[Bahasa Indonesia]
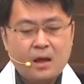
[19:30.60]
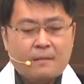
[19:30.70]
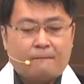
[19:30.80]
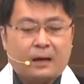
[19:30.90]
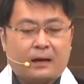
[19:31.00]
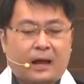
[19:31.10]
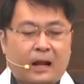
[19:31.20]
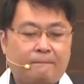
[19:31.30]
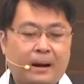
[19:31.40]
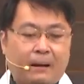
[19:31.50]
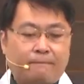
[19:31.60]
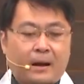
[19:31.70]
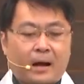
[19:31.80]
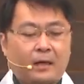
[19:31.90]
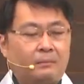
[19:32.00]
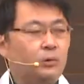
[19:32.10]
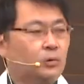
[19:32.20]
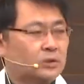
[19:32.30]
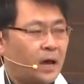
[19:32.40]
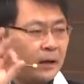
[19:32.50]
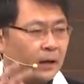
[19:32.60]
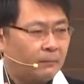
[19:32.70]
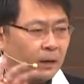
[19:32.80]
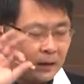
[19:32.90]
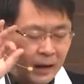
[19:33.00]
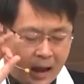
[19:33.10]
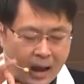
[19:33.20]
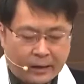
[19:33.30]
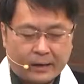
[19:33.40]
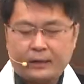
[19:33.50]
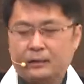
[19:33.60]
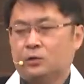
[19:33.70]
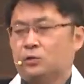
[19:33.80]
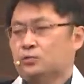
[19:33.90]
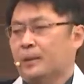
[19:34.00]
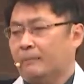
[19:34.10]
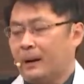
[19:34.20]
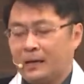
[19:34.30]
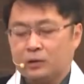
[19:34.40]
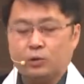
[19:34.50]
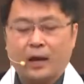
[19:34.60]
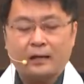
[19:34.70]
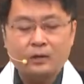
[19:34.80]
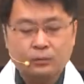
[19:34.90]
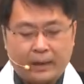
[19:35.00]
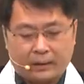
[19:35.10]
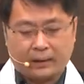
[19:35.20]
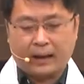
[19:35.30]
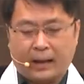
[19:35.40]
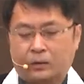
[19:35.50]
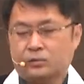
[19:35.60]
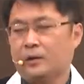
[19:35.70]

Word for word: Mengenal Bapa yang mengutus anak, mengenal anak yang diutus Bapa. Itulah hidup yang kekal.